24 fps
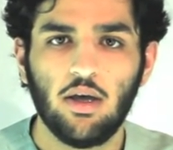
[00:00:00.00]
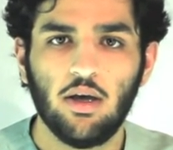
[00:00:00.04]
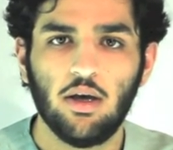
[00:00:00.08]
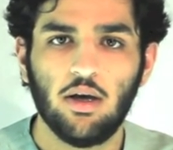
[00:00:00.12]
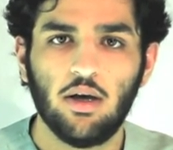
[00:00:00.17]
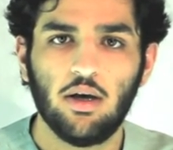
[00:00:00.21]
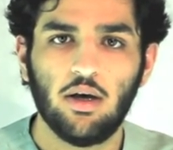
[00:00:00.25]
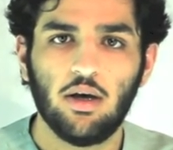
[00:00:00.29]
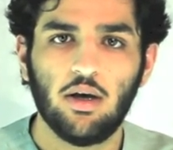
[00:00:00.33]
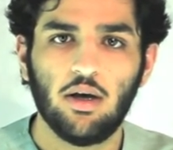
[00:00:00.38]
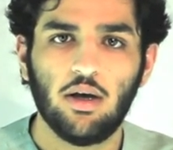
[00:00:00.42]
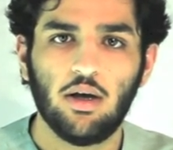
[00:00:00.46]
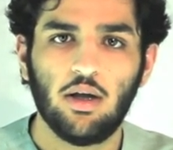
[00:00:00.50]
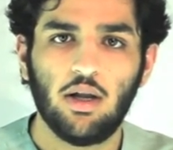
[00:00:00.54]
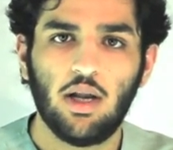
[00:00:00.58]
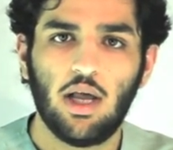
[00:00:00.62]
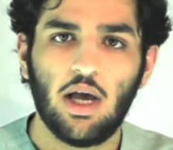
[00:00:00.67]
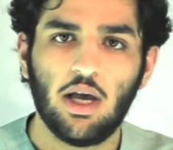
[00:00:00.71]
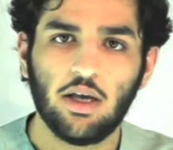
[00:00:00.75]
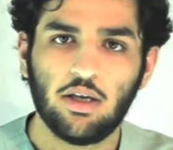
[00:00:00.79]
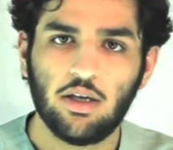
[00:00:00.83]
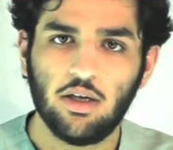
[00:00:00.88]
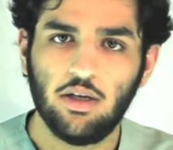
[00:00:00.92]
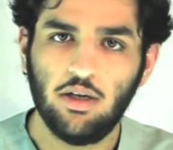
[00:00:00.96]
أه
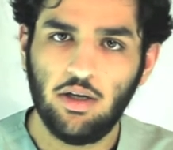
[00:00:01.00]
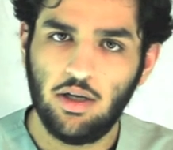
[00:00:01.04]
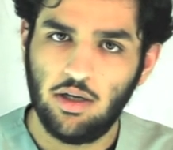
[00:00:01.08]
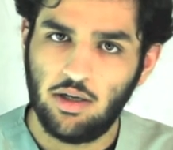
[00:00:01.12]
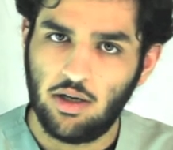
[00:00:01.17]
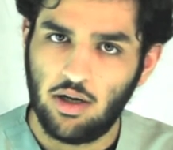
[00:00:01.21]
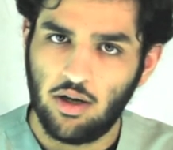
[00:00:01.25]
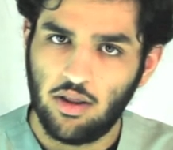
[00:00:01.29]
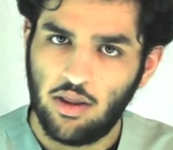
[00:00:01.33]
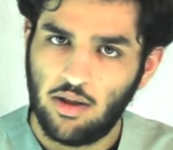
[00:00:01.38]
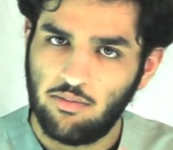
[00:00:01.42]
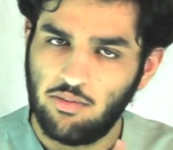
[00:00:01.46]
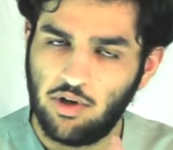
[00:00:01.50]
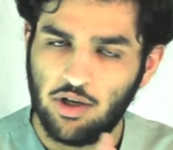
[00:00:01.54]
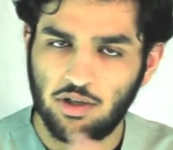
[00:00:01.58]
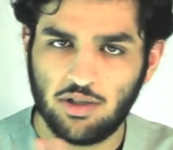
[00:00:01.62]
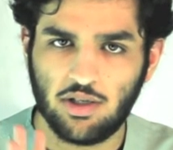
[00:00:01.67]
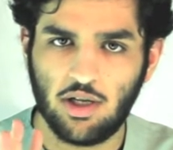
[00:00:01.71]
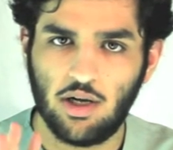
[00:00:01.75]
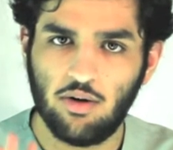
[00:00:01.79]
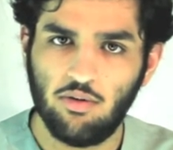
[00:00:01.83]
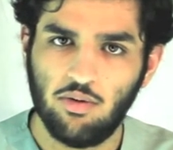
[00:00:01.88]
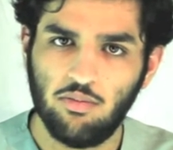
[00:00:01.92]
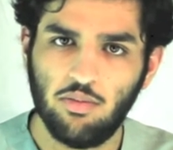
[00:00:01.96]
لكن احنا نظامنا
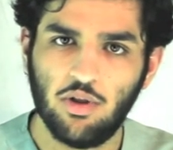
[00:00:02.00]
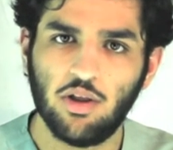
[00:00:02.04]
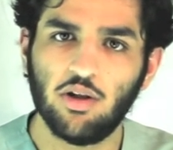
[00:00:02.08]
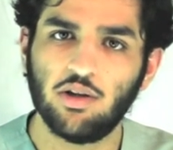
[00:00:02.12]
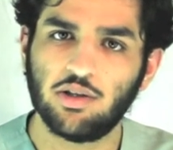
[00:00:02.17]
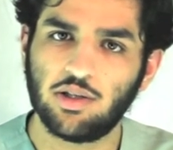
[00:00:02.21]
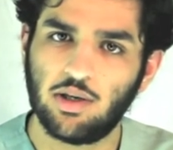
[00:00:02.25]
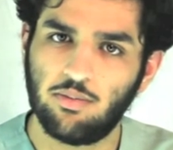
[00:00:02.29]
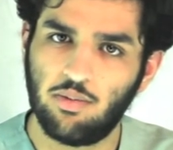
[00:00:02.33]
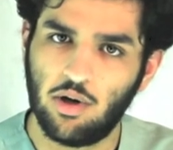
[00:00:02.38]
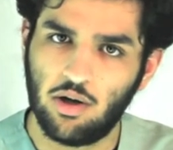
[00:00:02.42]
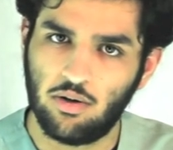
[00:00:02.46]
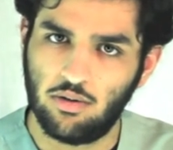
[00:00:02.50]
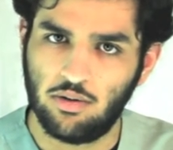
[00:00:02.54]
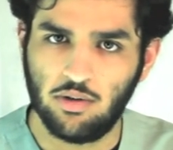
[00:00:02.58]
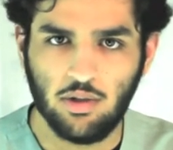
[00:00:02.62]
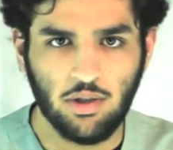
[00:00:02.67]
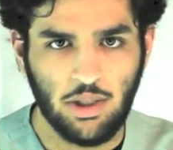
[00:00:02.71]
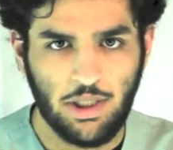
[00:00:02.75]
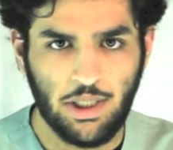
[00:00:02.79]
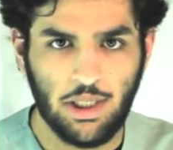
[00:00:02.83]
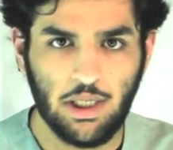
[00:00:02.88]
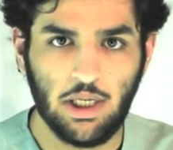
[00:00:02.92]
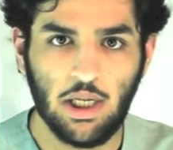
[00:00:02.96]
سنوي مثل سبق
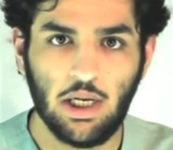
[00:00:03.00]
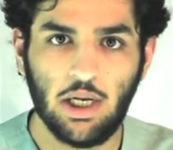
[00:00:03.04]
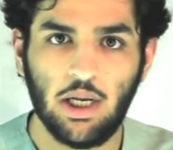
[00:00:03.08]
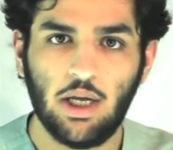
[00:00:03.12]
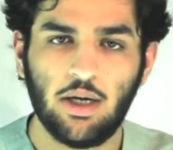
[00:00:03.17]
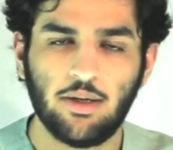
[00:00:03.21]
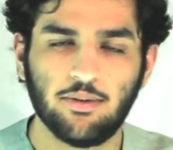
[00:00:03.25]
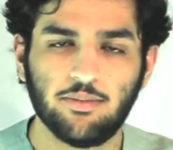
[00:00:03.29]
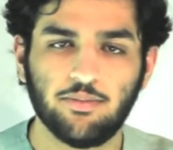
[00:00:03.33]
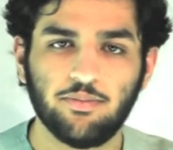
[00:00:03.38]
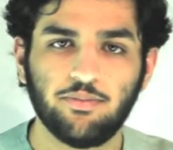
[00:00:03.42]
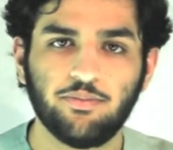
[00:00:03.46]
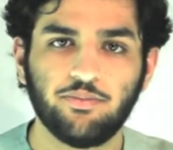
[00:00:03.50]
وان احنا قلنا